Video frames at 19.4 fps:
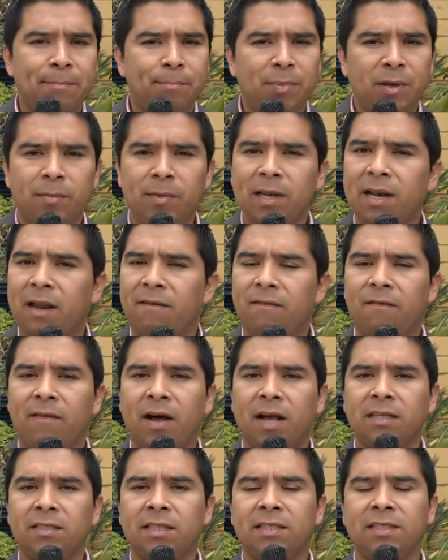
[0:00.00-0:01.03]
imprimir las
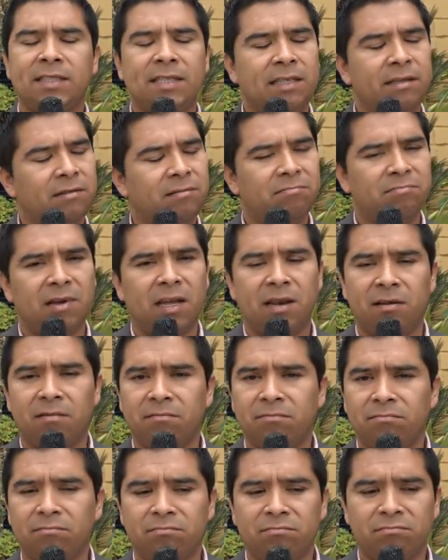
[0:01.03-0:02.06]
bases y
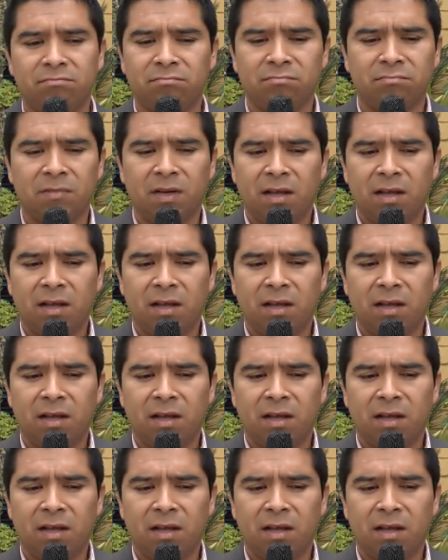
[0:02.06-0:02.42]
en,